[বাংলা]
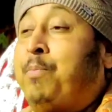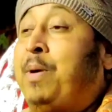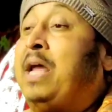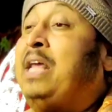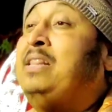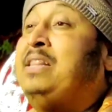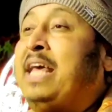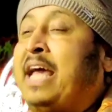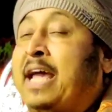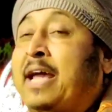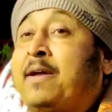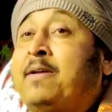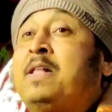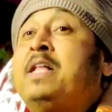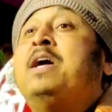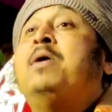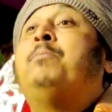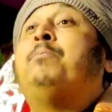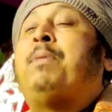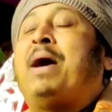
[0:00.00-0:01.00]
বেঁধে
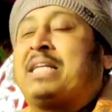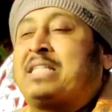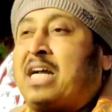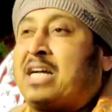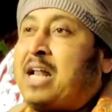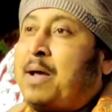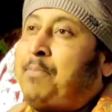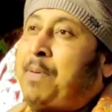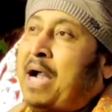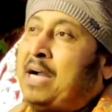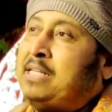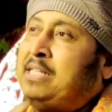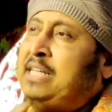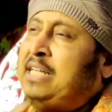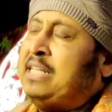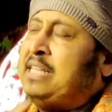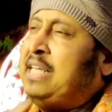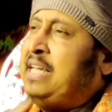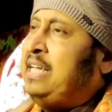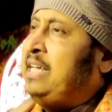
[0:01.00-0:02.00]
পাচাটা
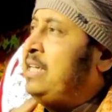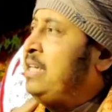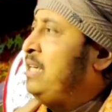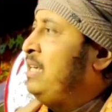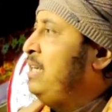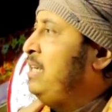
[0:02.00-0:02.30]
ফাটিয়ে দে